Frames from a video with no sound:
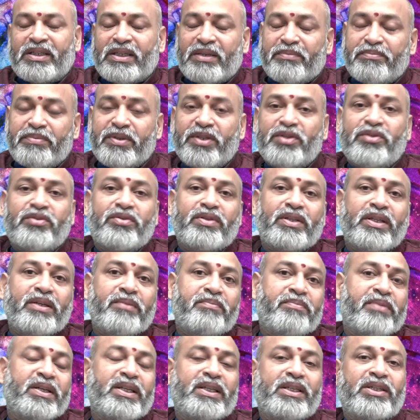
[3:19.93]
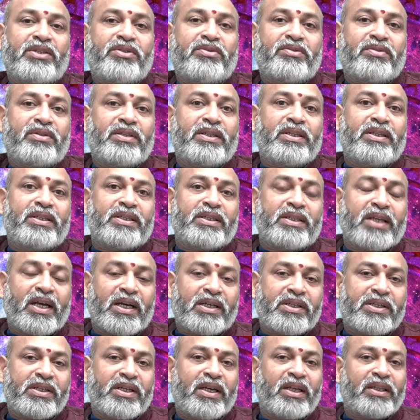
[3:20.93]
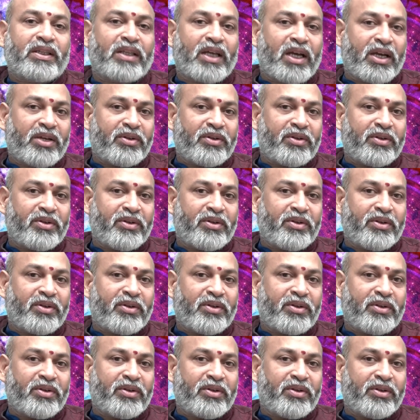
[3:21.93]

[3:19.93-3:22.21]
చెప్పిస్తుంది పలికిస్తుంది సాక్షాత్